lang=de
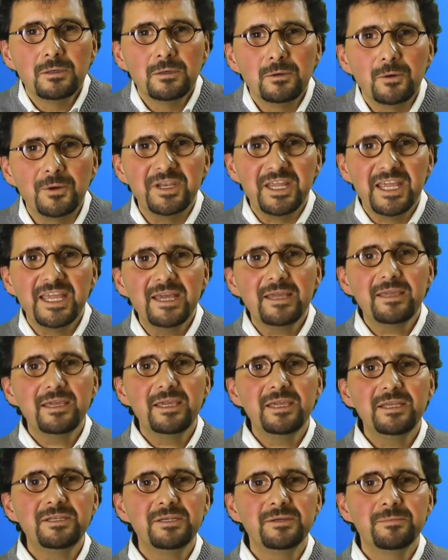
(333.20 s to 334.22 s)
Und er
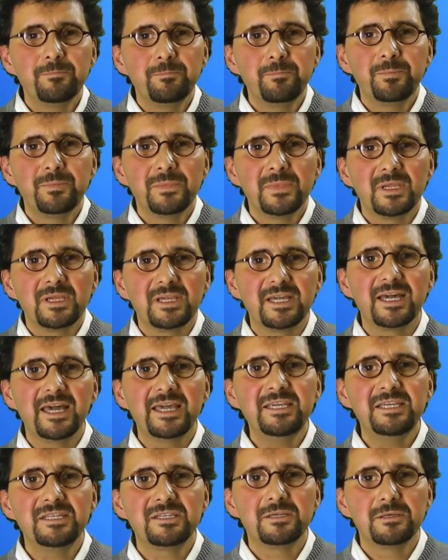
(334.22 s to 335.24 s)
geht
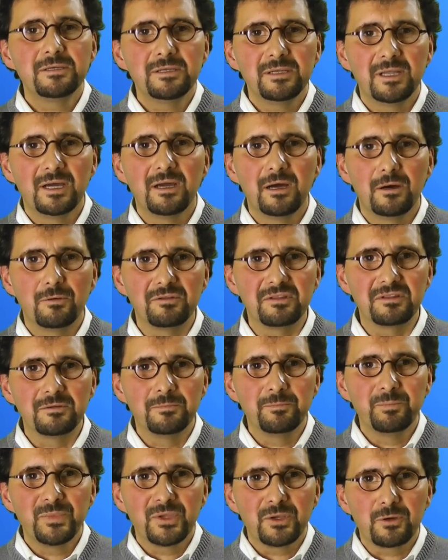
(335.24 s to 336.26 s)
gerecht nach Hause.
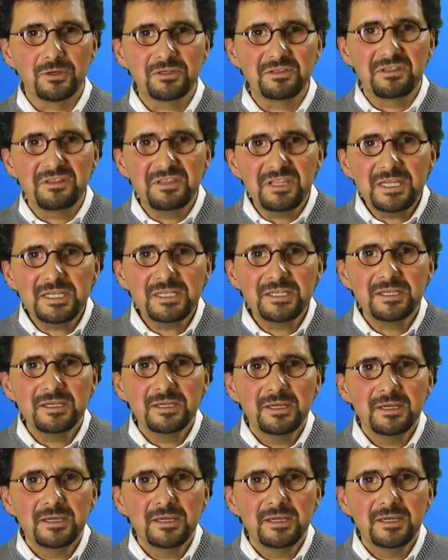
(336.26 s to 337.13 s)
Gott sieht